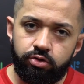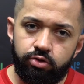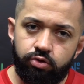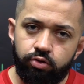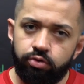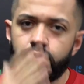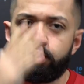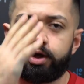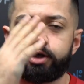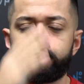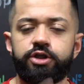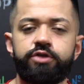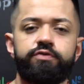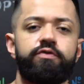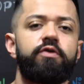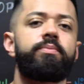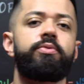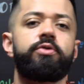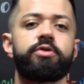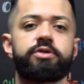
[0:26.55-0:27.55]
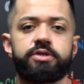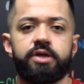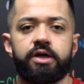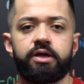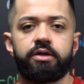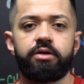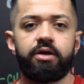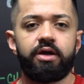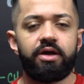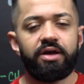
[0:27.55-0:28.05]
tudo que a gente for
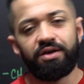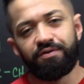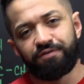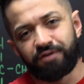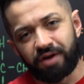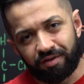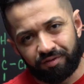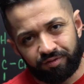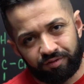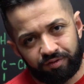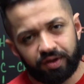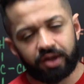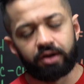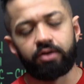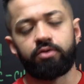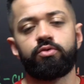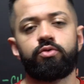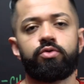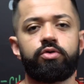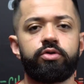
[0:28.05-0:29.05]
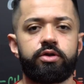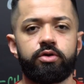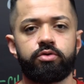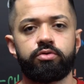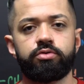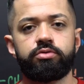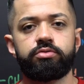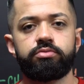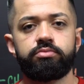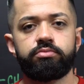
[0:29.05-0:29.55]
postando e ficar fera no
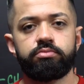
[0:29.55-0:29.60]
conteúdo.